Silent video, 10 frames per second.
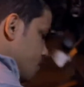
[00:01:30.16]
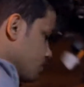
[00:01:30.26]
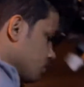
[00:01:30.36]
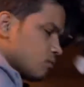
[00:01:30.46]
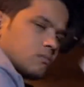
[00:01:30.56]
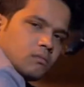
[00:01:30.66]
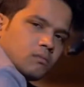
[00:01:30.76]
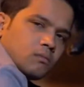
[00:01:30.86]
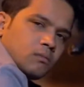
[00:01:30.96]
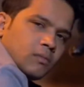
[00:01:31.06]
बाइक का सारा
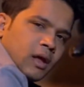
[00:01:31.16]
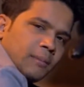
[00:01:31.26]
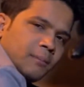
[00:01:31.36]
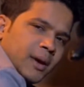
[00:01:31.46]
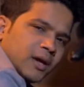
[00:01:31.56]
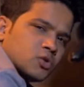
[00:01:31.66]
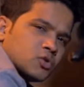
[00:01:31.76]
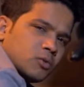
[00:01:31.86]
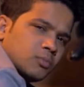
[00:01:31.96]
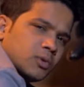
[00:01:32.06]
पेट्रोल निकाल देगा मैं क्यों
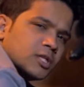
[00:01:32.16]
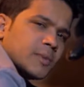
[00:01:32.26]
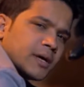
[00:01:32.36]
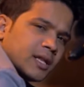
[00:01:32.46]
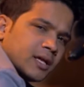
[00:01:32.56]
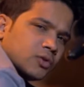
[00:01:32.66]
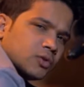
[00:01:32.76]
रहा हूँ पुलिस पकड़ लेगी